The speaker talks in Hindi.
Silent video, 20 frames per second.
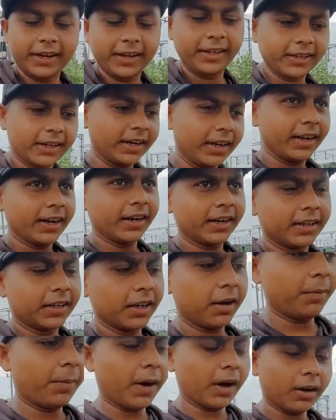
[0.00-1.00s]
रेल गेट
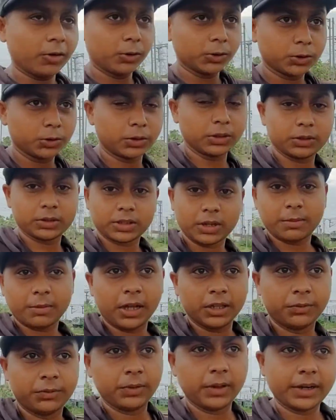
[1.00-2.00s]
का पार हो चुके उसके
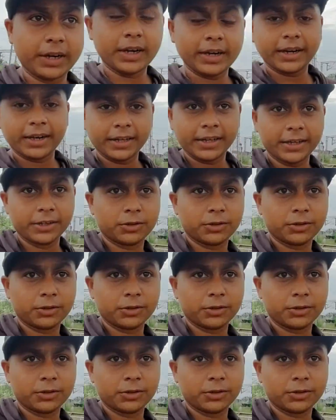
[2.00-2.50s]
बाद फिर रेल गेट गिर